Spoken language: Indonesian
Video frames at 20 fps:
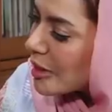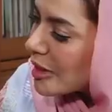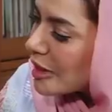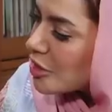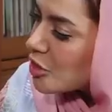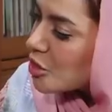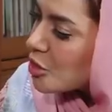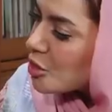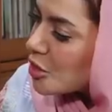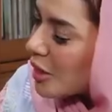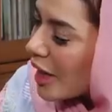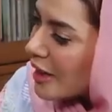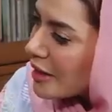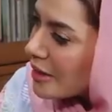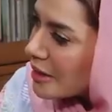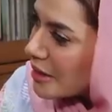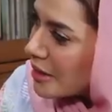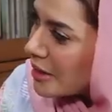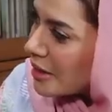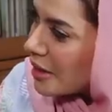menentukan
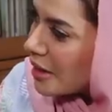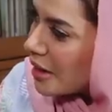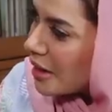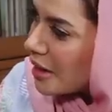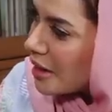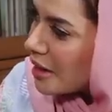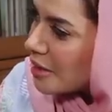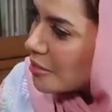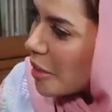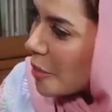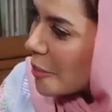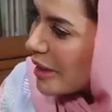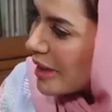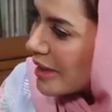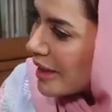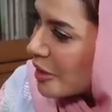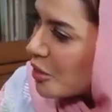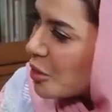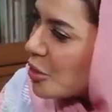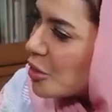uh,
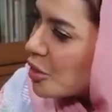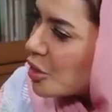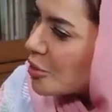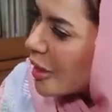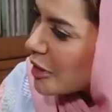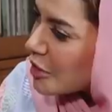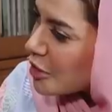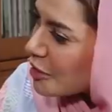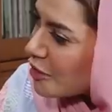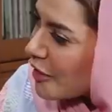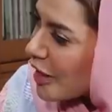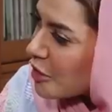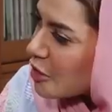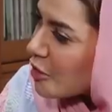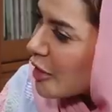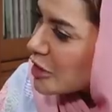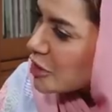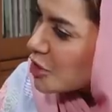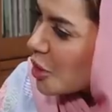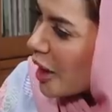memberikan hukum atau
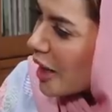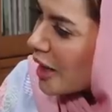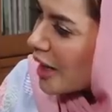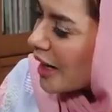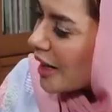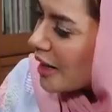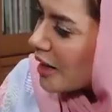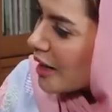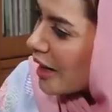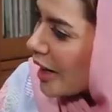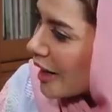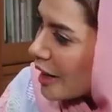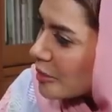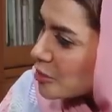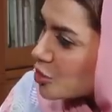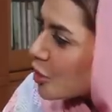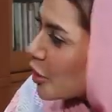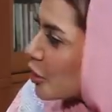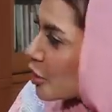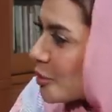fatwa soal halal haram
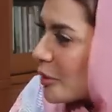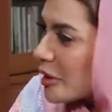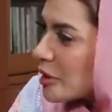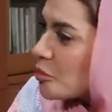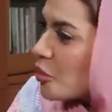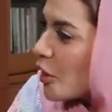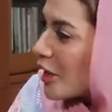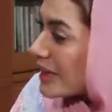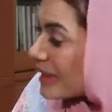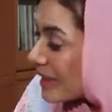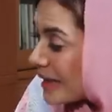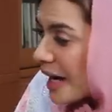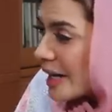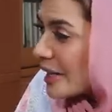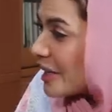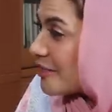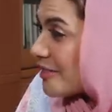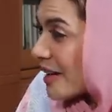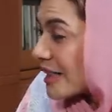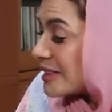suatu penemuan tidak
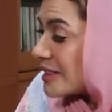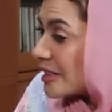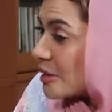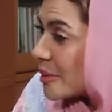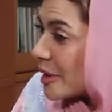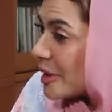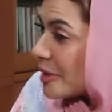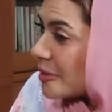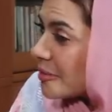hanya vaksin,